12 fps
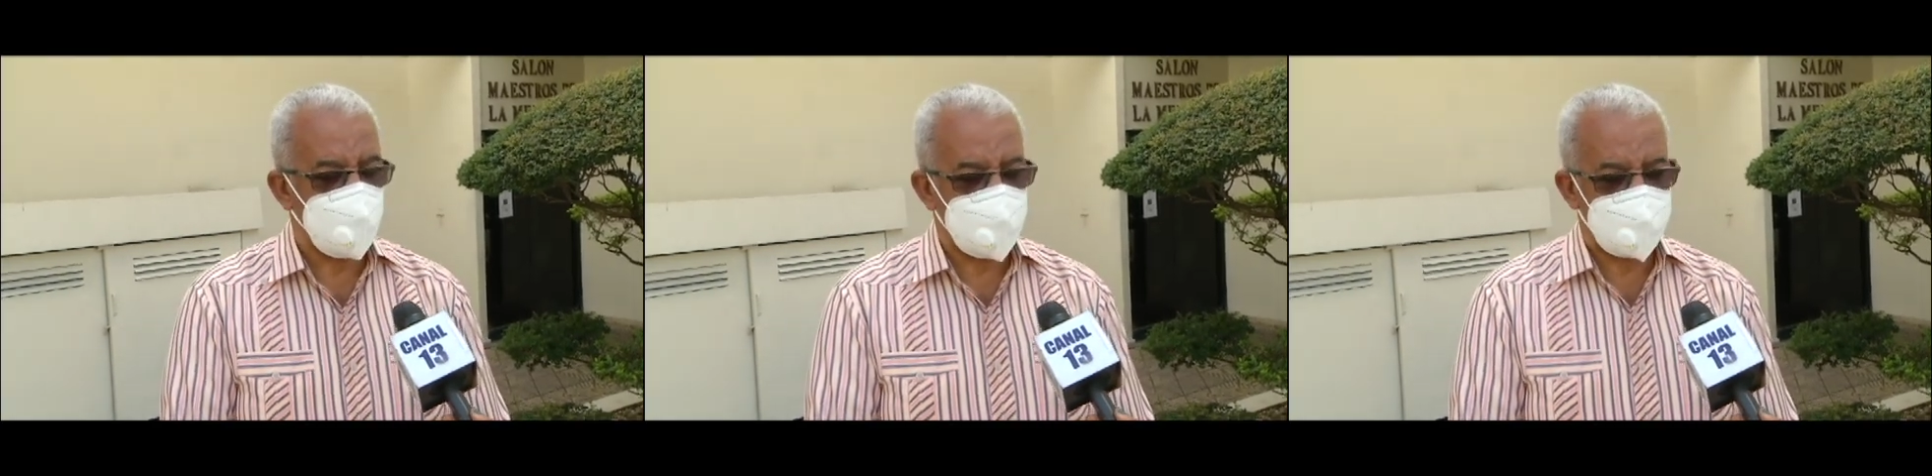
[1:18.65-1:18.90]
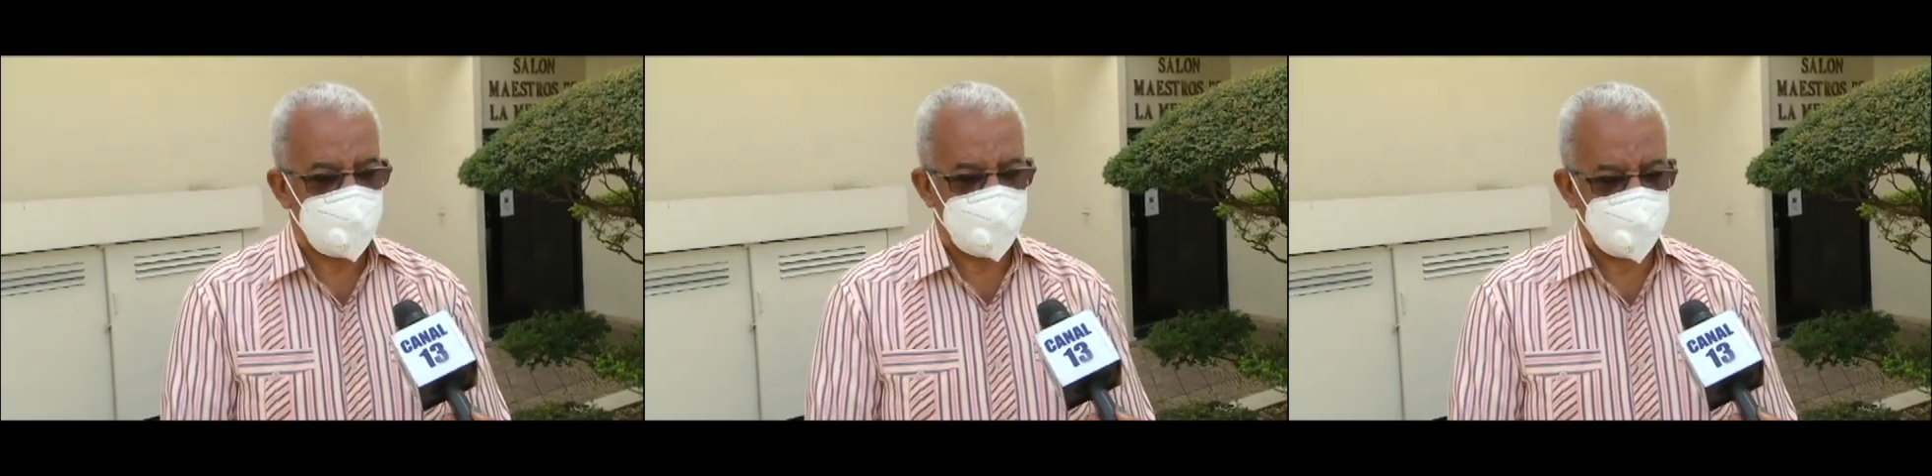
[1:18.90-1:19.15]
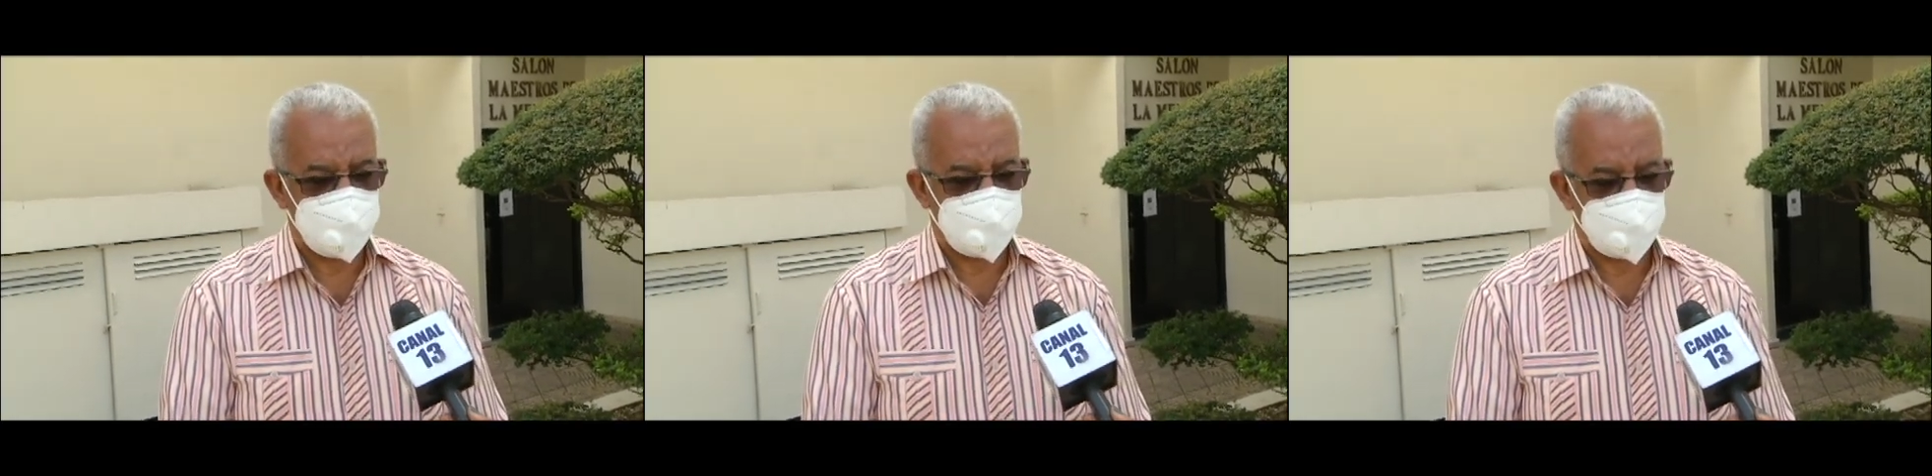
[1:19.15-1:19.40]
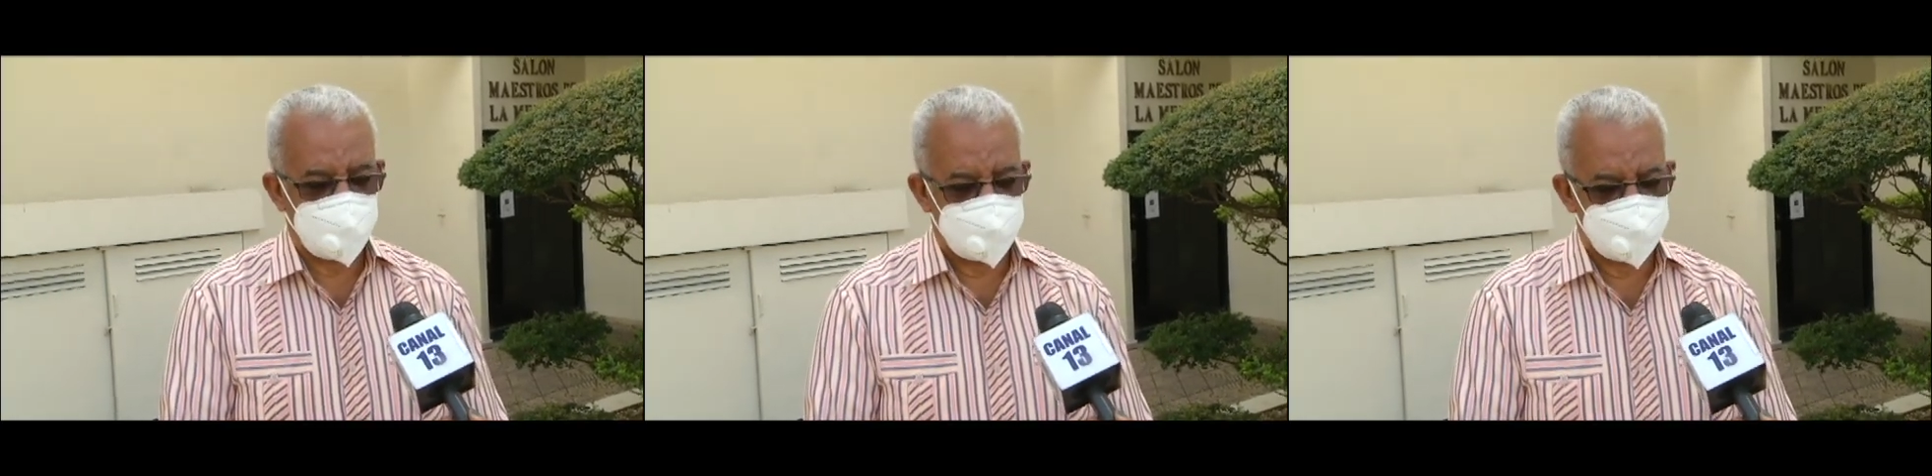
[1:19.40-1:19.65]
hay un
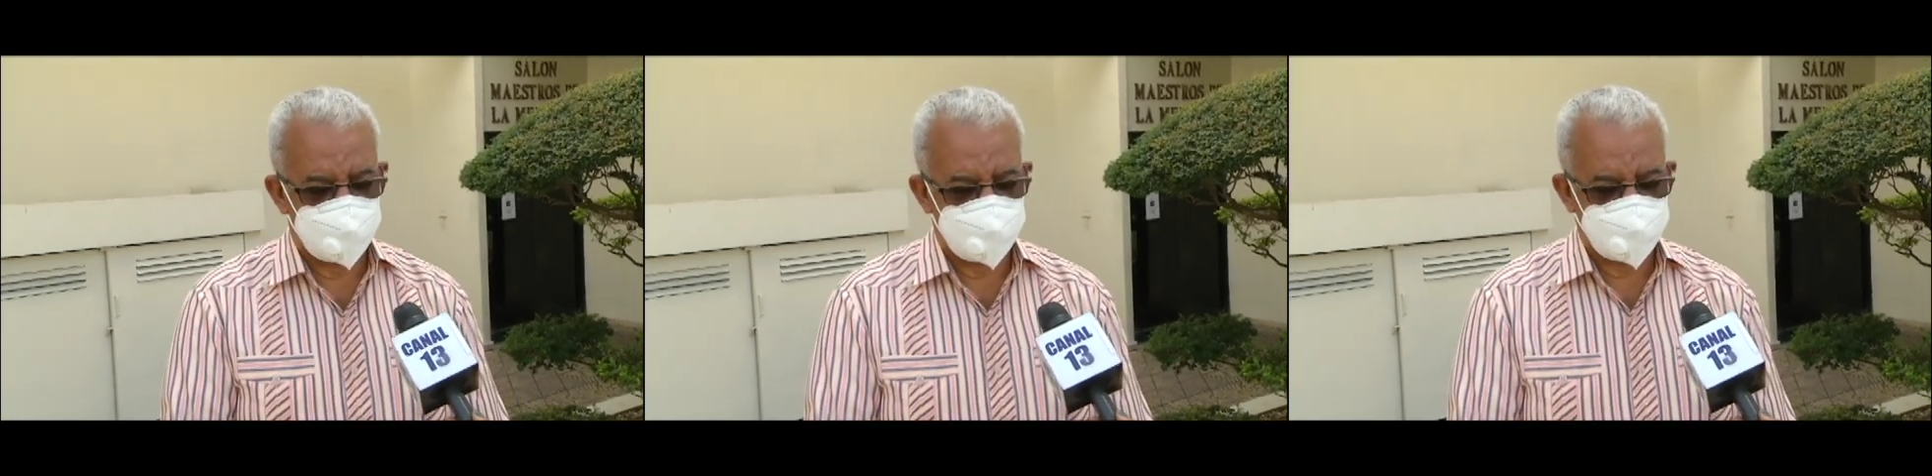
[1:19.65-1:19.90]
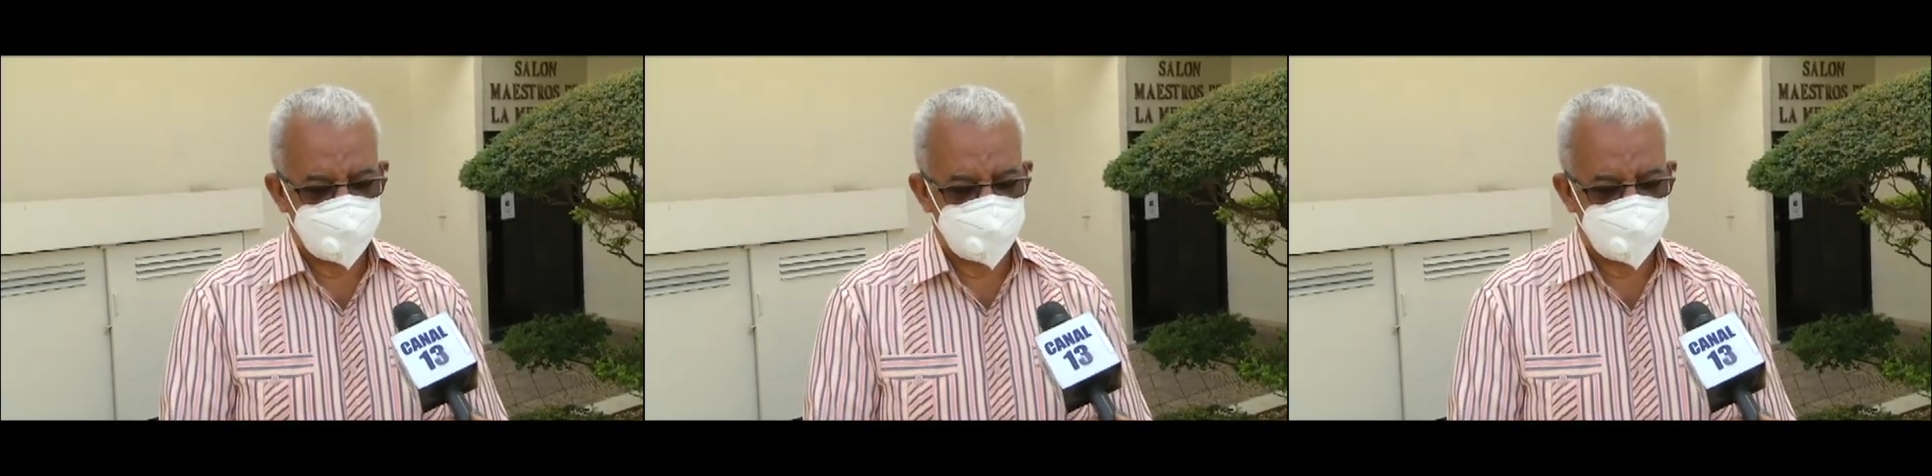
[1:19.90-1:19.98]
medicamento que es